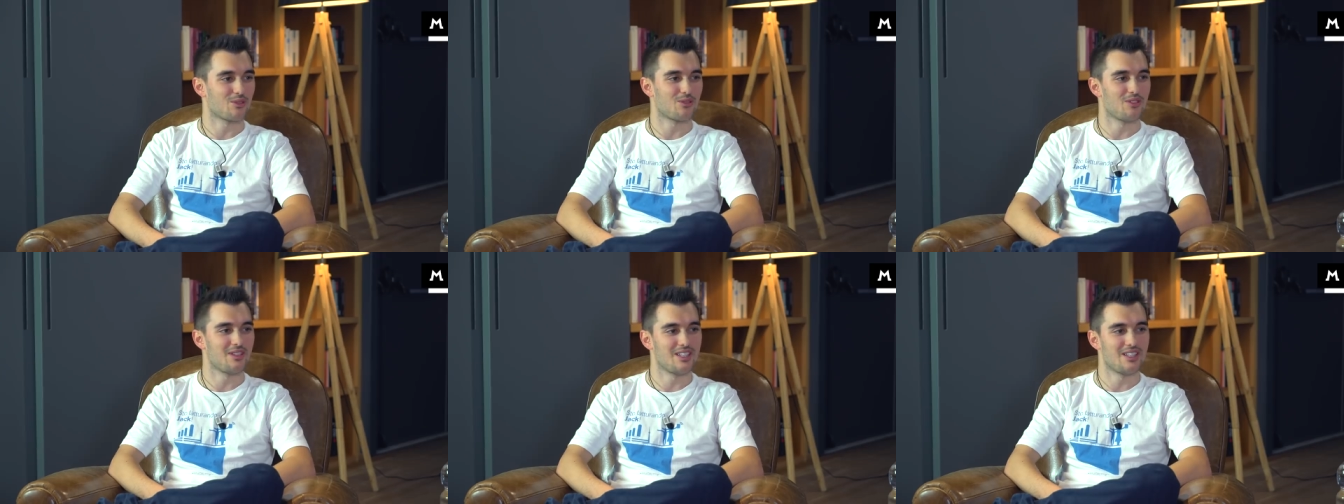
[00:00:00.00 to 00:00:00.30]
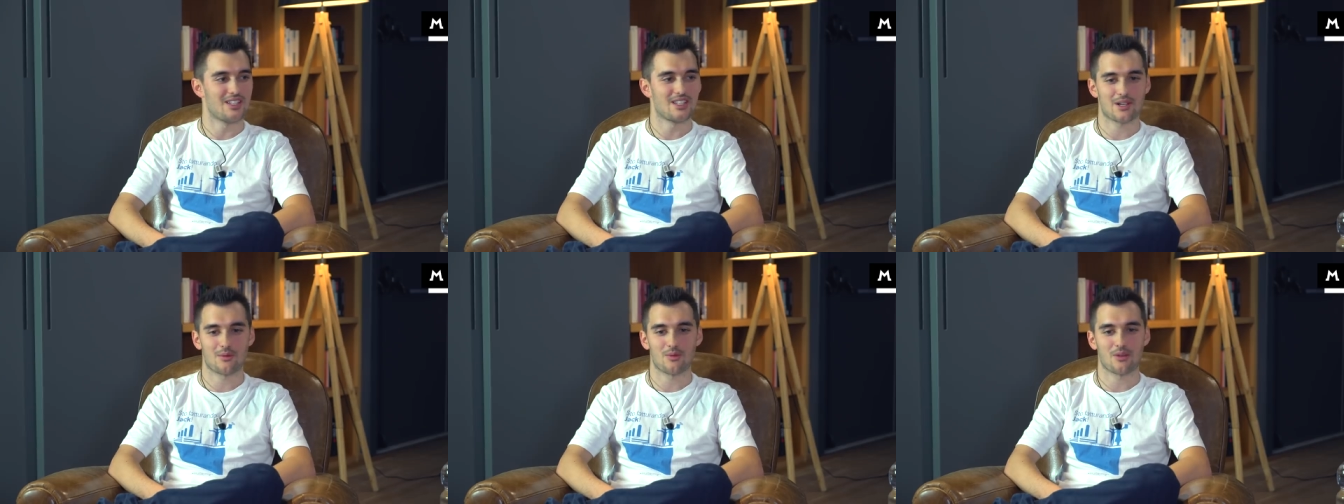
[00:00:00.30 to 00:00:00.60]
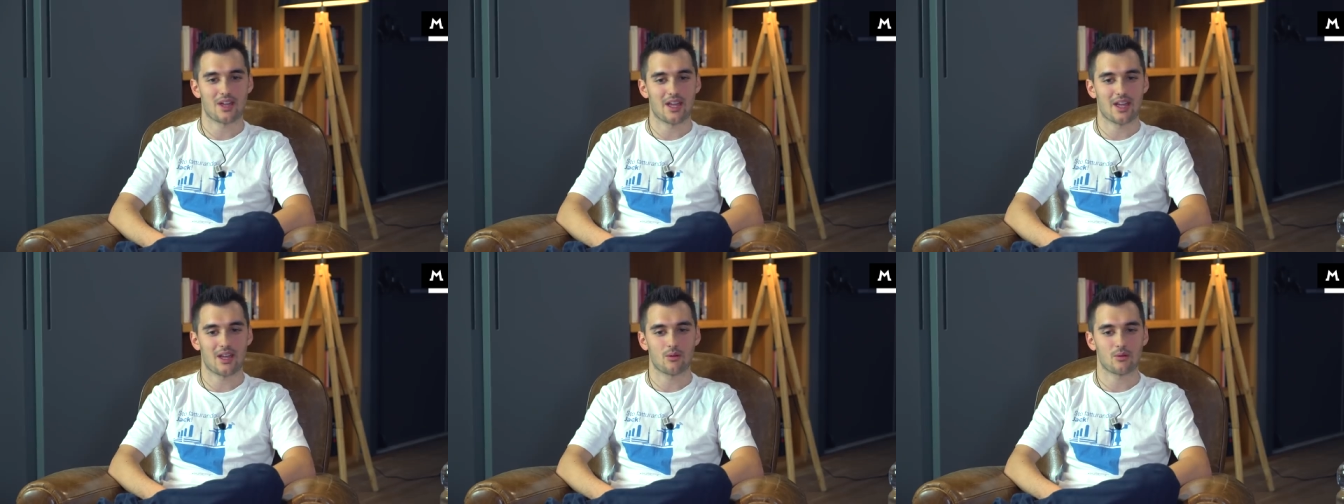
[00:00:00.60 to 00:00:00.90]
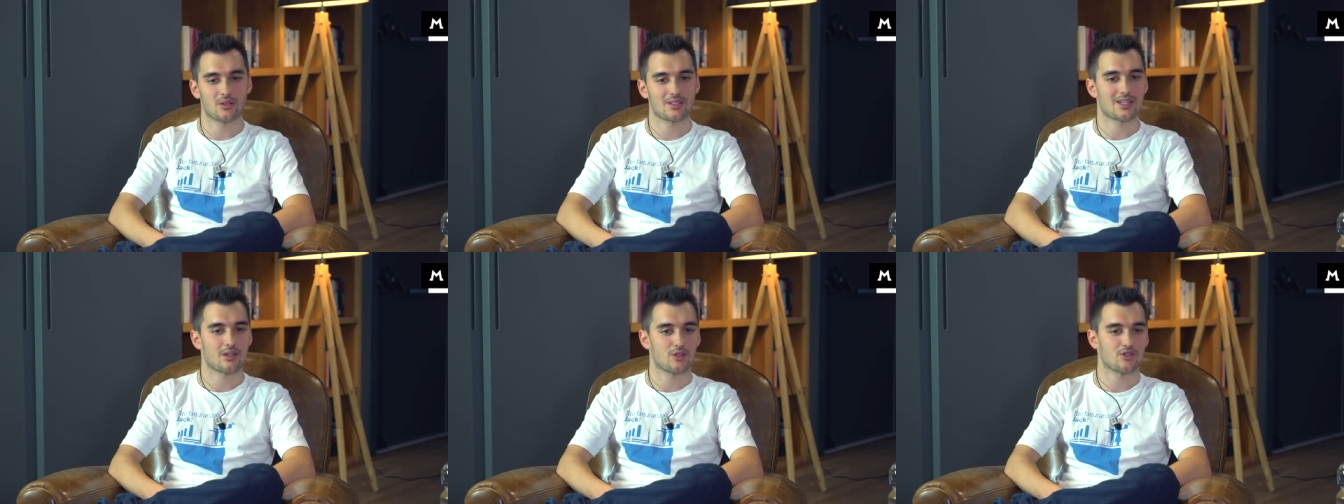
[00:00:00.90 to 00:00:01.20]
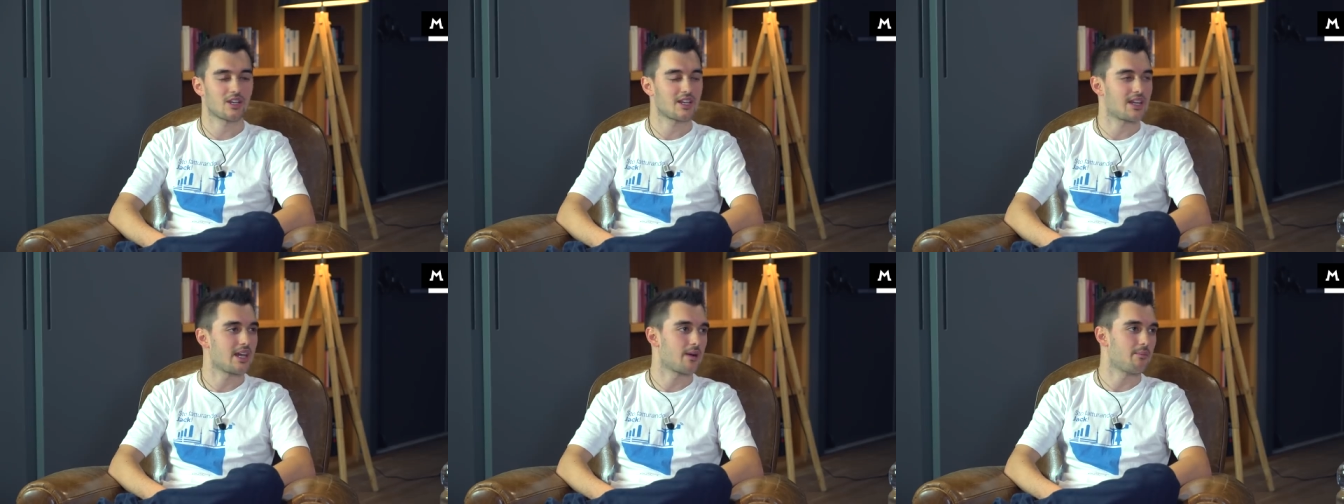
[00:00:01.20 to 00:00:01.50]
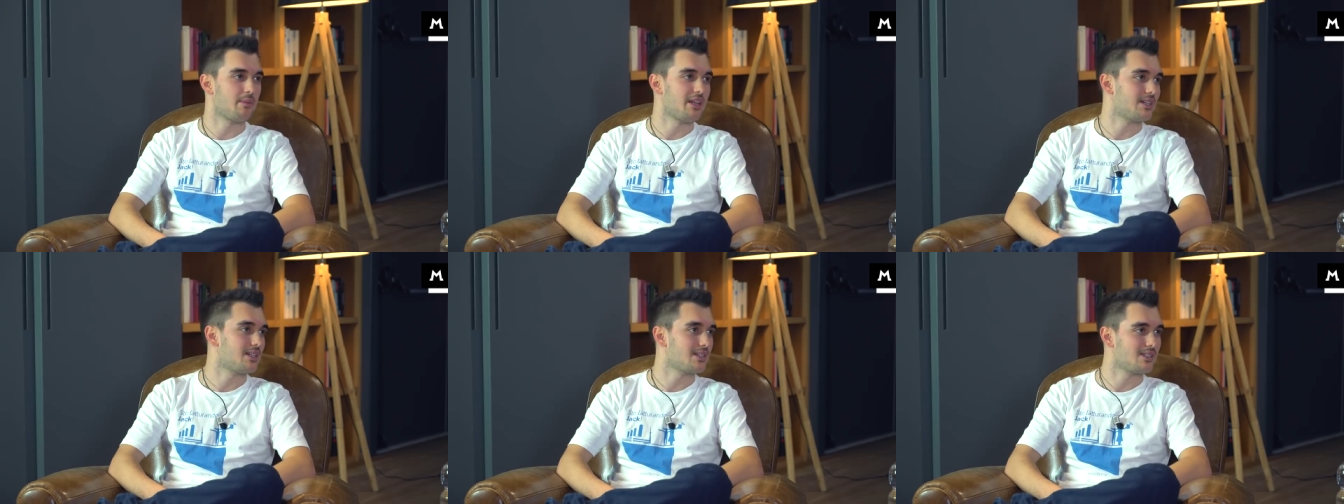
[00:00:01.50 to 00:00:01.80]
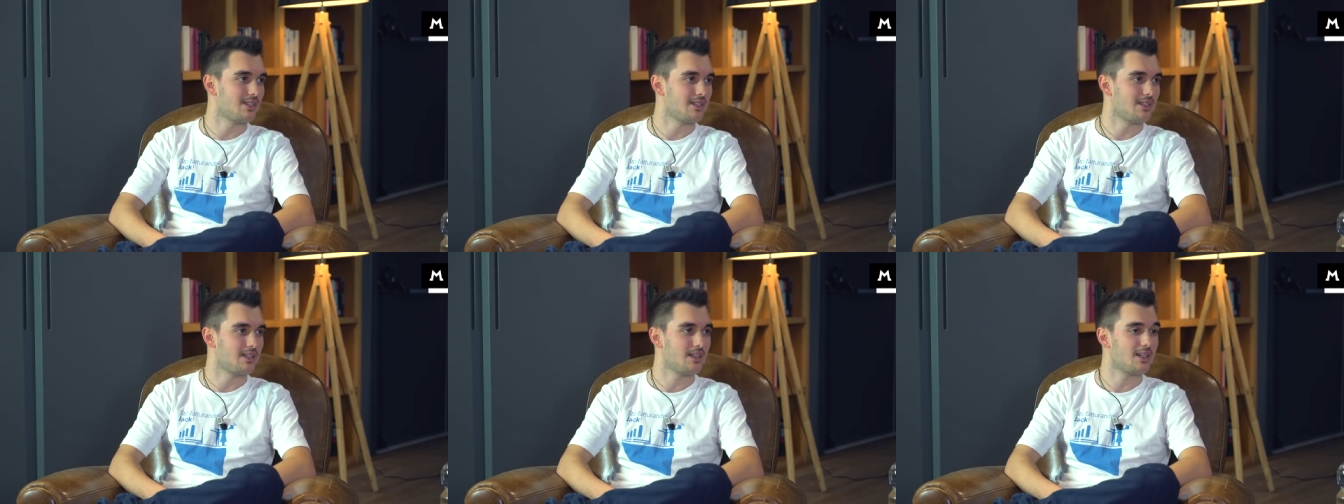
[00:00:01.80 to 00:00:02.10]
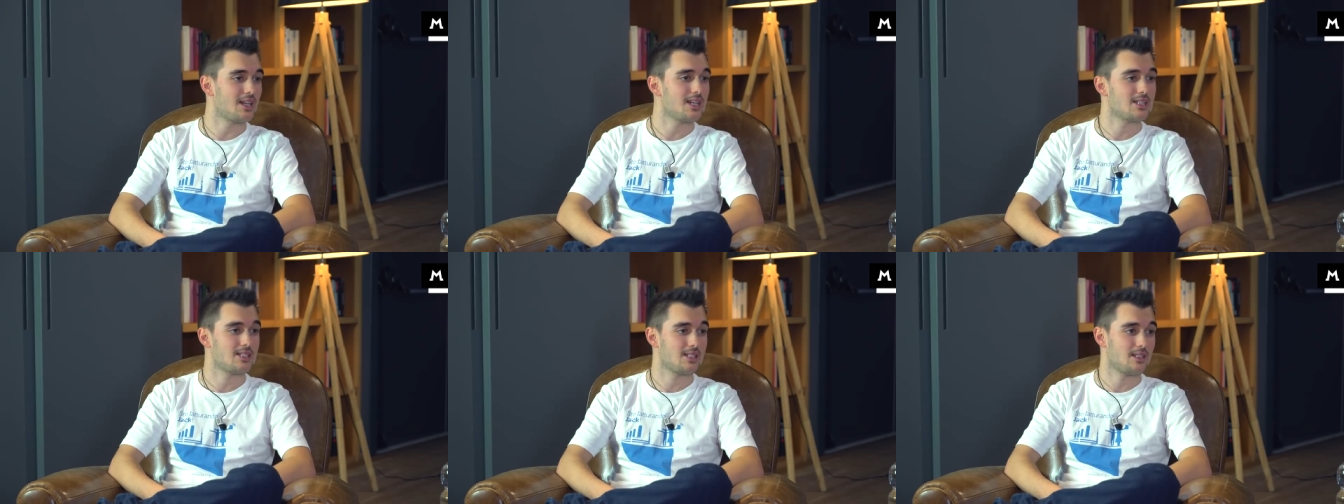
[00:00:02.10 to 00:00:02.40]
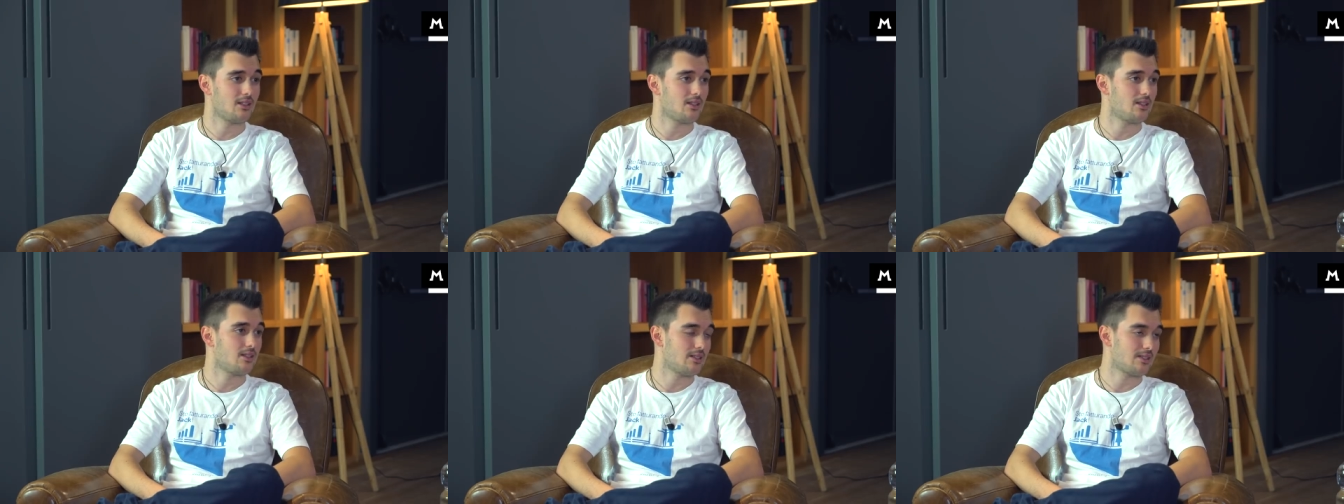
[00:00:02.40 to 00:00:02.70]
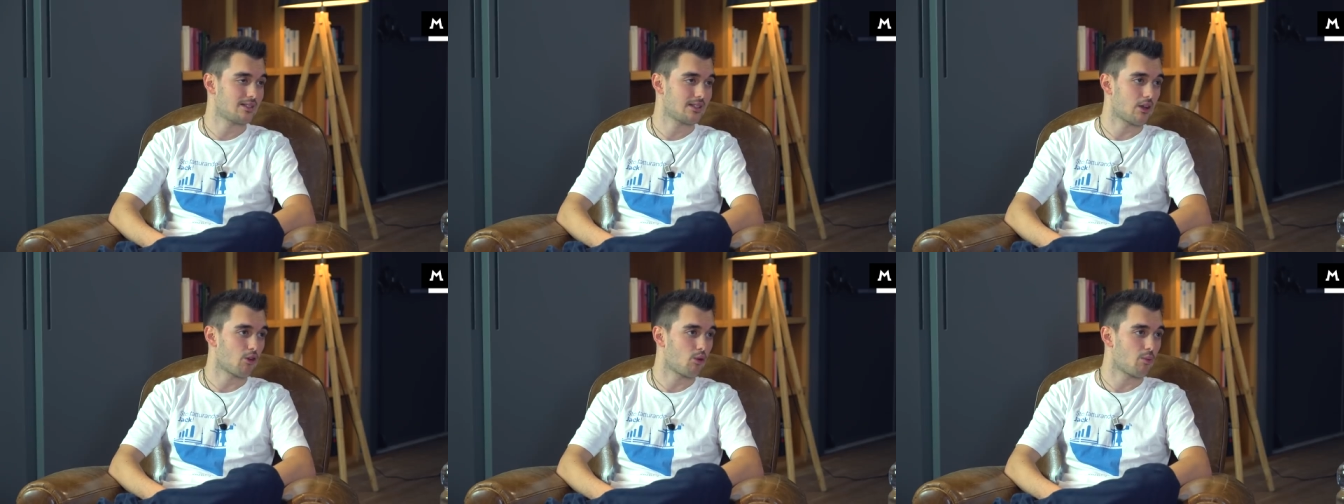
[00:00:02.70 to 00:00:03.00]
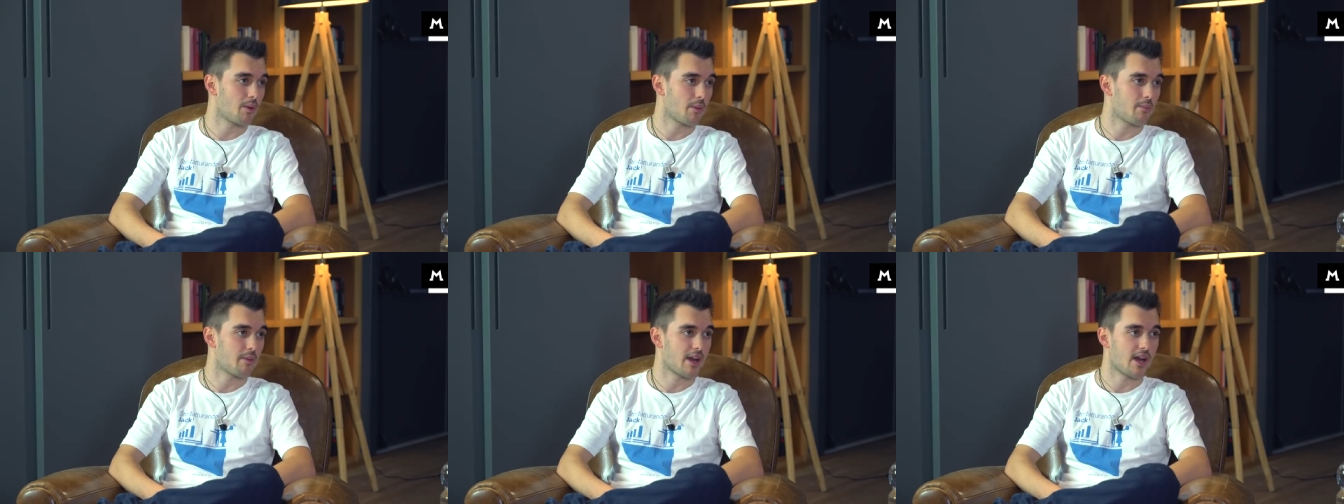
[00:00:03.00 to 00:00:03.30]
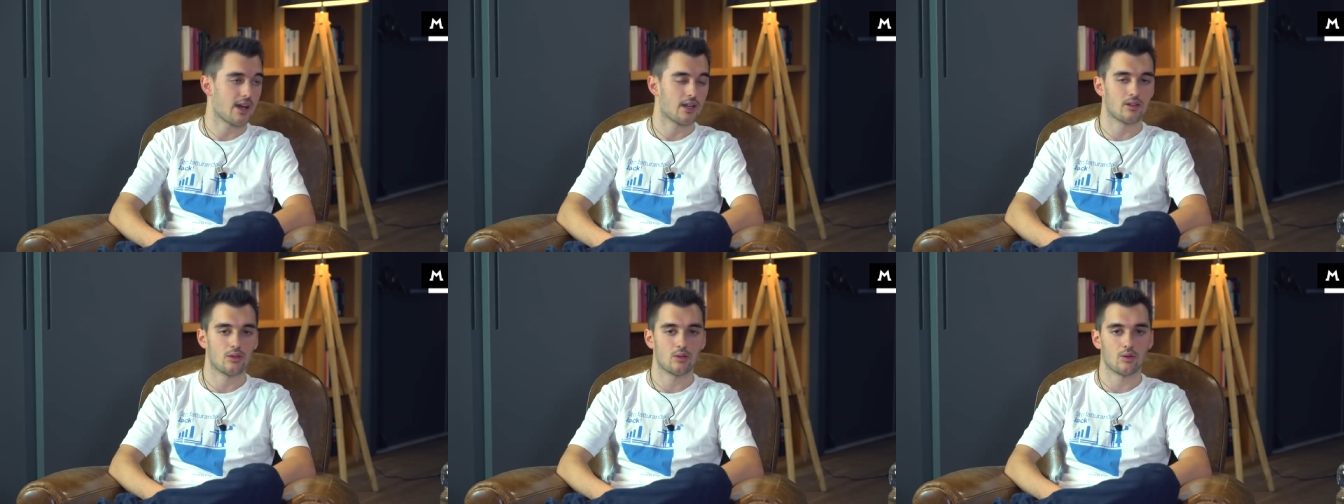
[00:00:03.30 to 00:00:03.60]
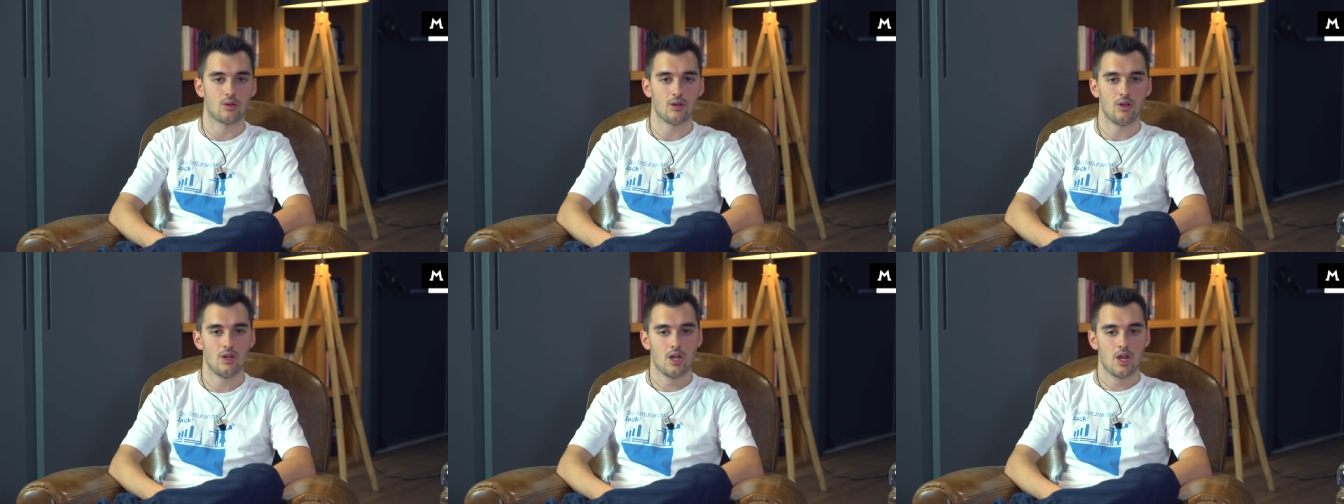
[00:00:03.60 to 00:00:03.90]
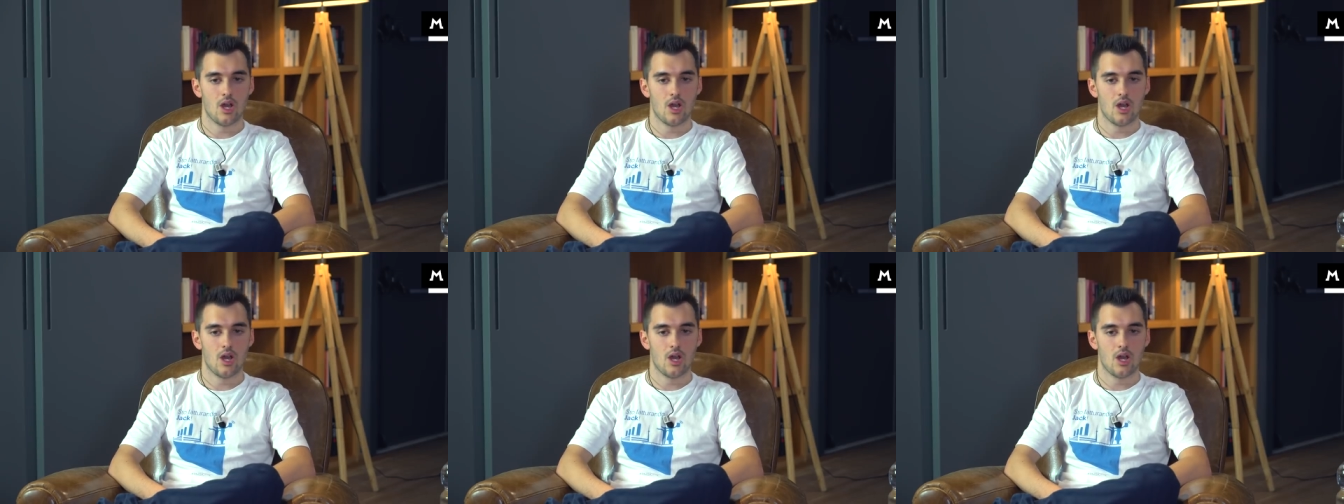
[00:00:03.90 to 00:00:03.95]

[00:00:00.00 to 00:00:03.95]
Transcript: quindi diciamo che questa cosa chiaramente sentite, le aziende si stanno preparando.